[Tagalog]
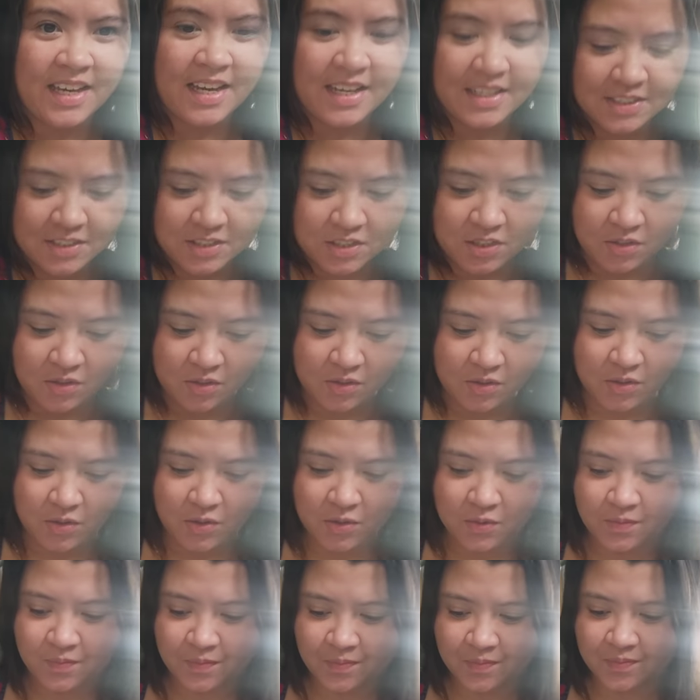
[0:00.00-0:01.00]
Ayan. So,
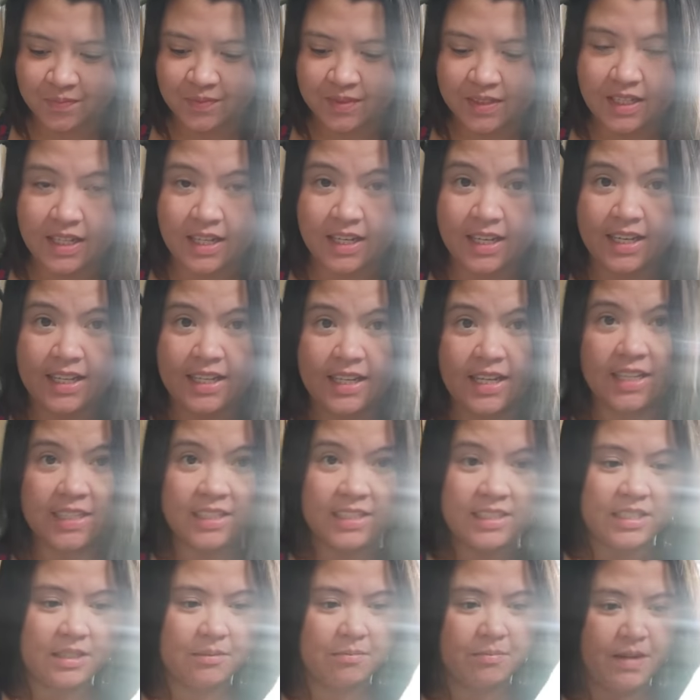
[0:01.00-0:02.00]
lagay
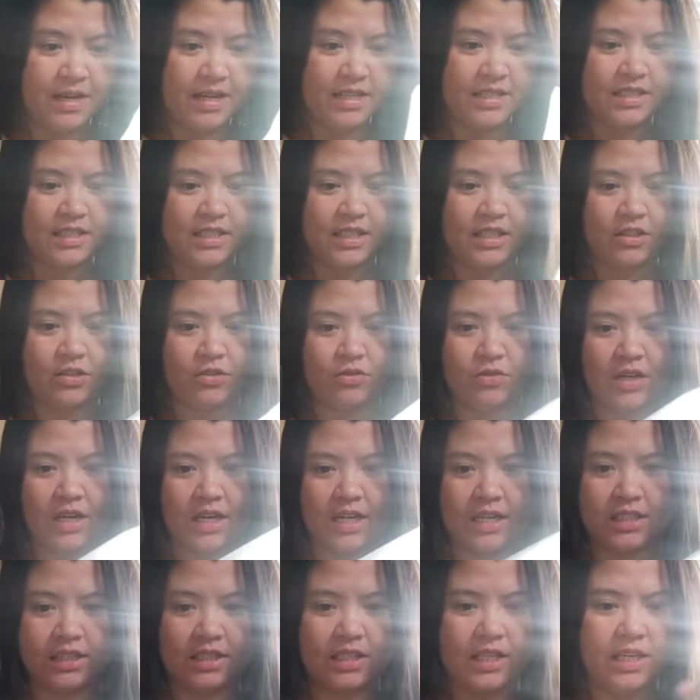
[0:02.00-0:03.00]
natin sa plastic yung
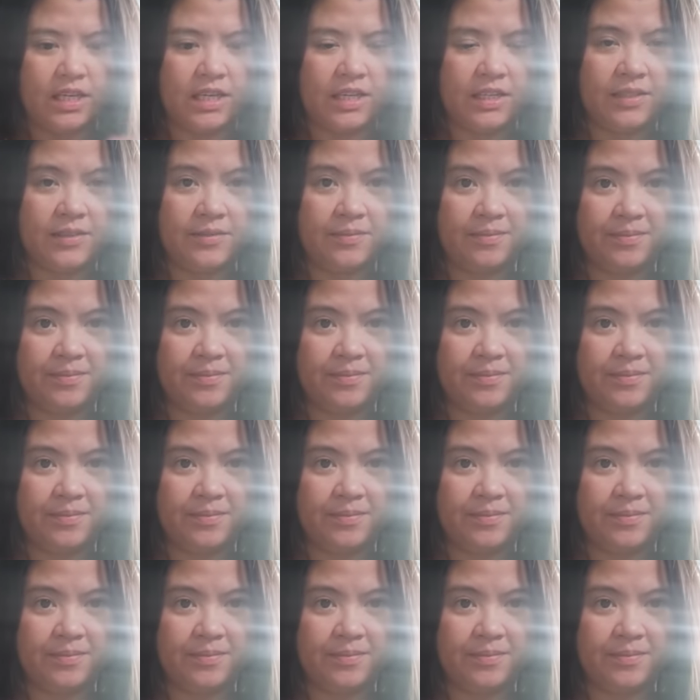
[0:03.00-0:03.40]
ating